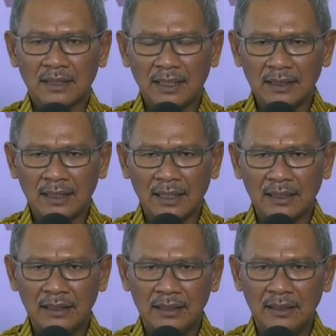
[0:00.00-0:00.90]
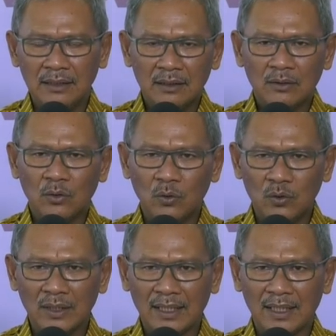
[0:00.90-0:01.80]
Sekali lagi,
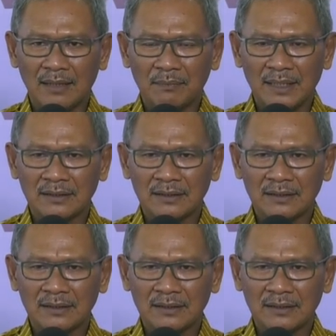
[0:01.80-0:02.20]
gunakan